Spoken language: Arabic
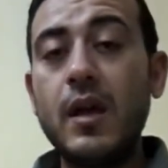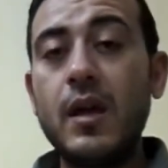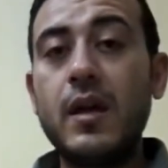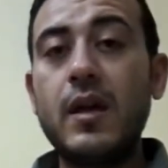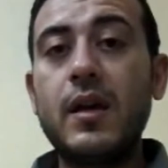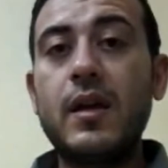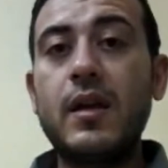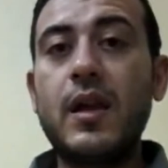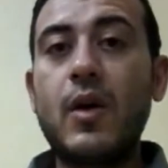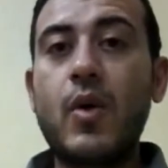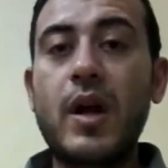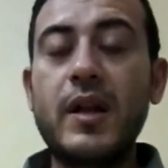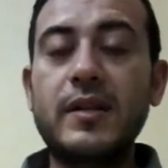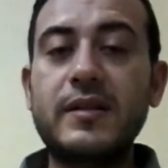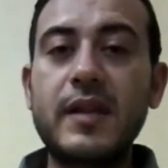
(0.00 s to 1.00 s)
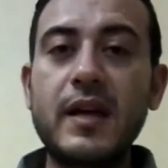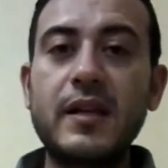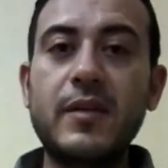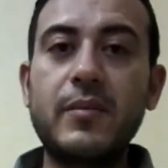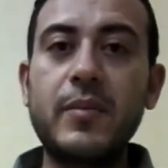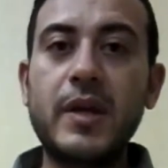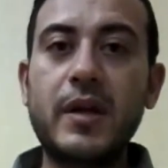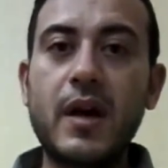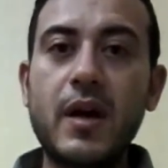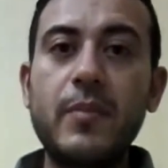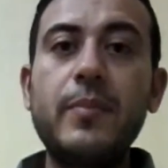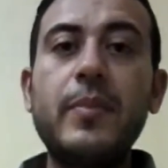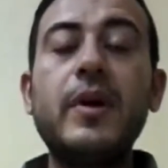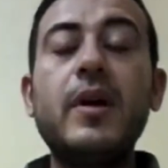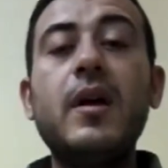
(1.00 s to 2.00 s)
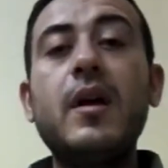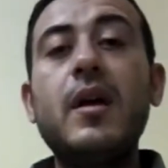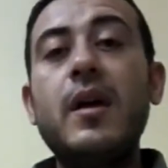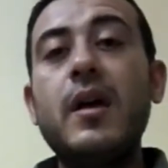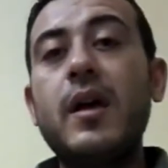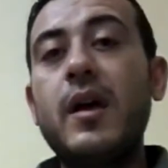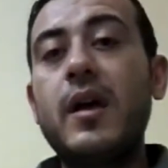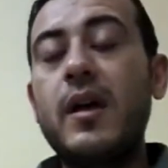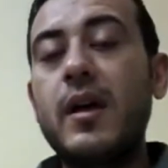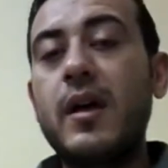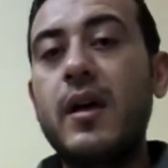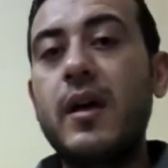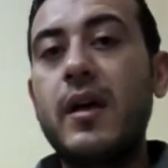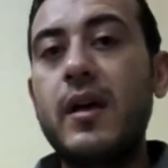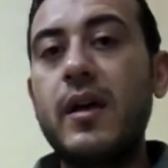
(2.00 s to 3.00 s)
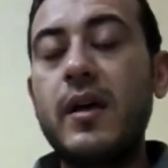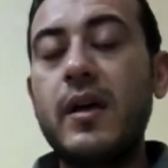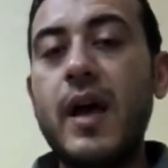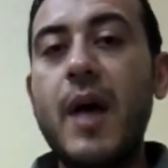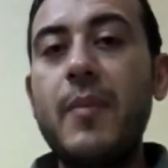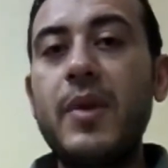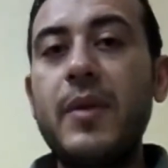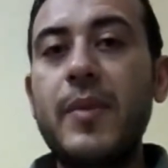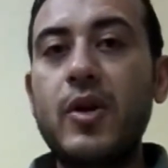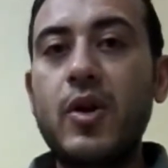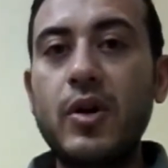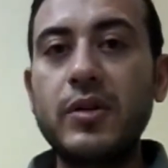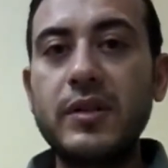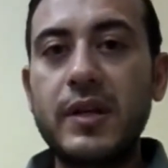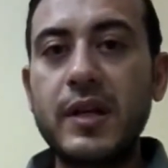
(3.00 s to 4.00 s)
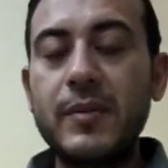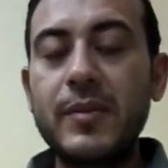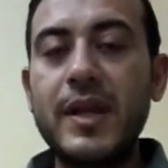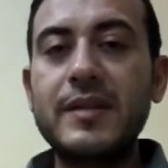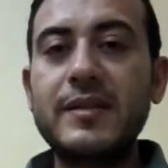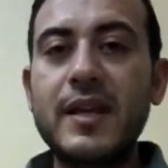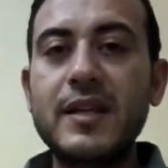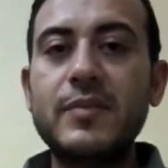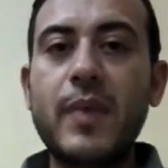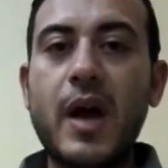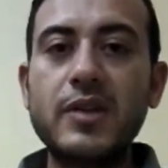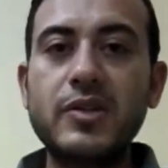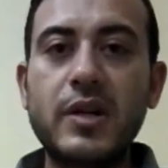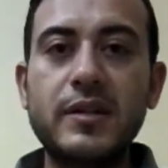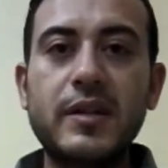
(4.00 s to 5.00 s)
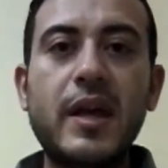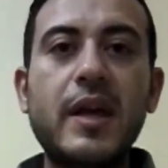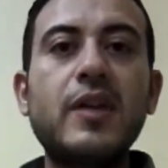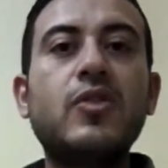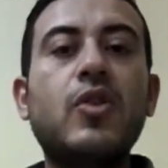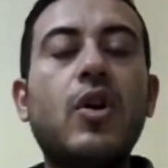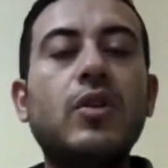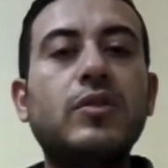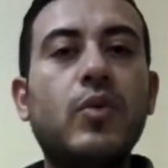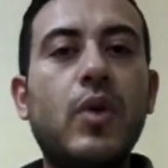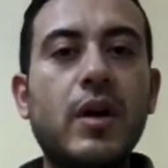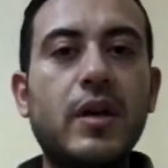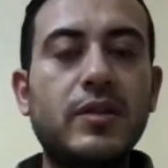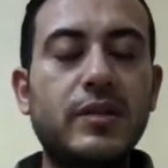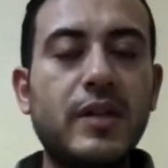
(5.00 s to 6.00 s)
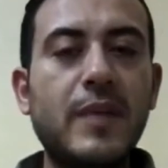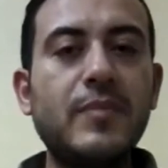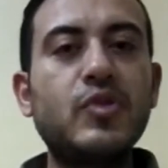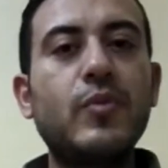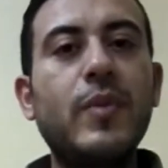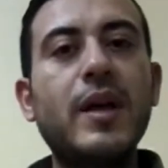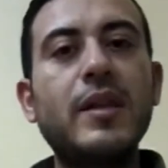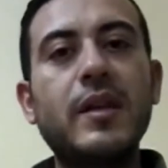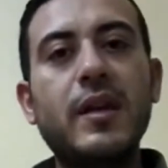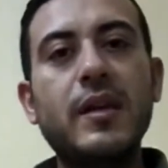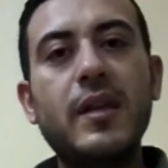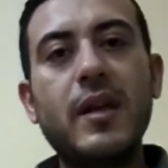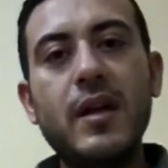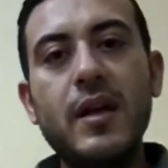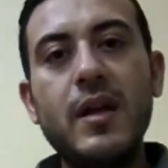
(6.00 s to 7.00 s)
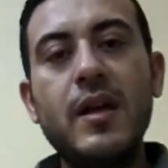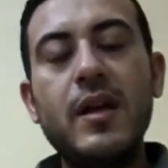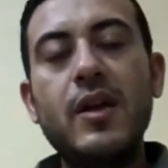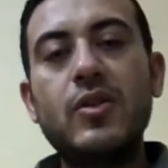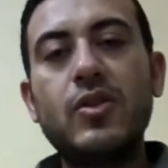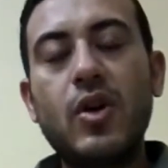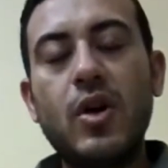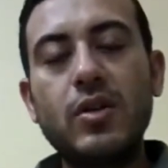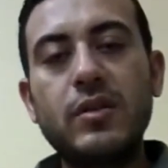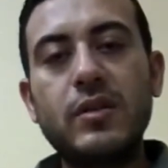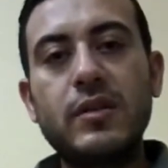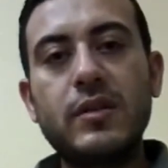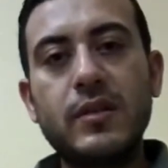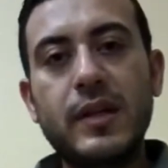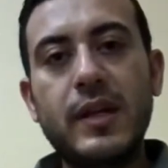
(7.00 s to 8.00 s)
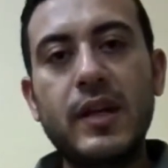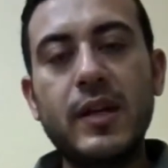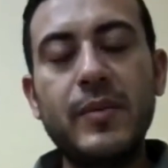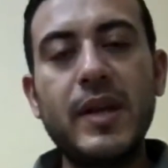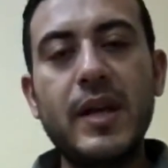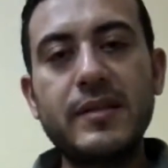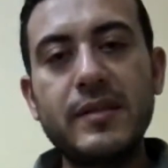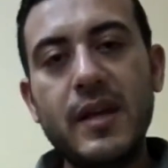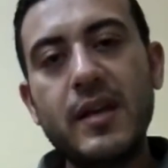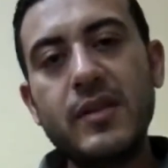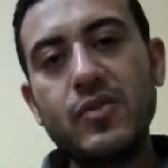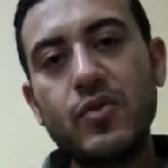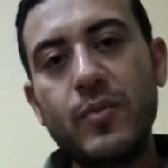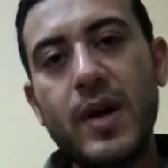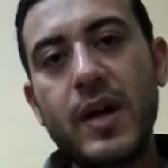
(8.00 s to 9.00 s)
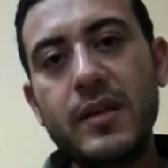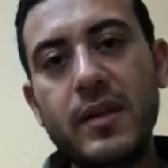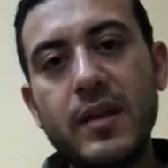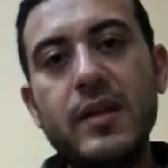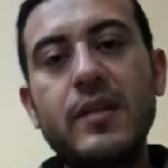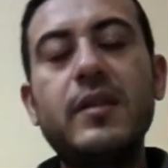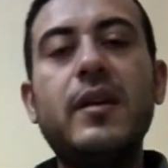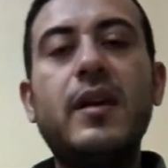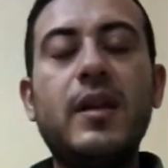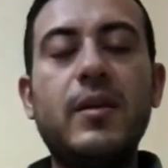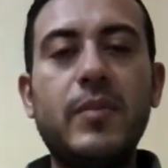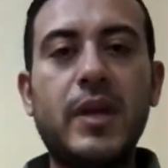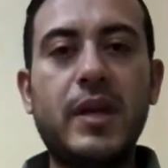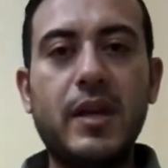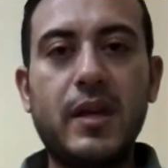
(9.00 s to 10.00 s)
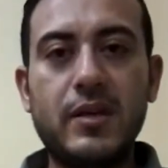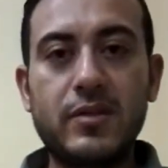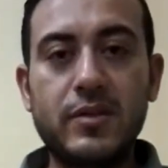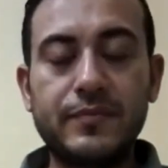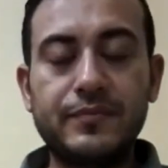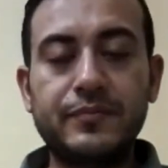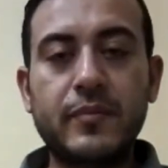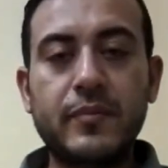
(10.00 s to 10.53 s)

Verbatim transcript: آه، لو هنستخدم ميك اب آه، قبل ما نحط كريم الاساس بعشر دقايق نحط واقي الشمس وبعد كده نحط كريم الاساس وبعدين المكياج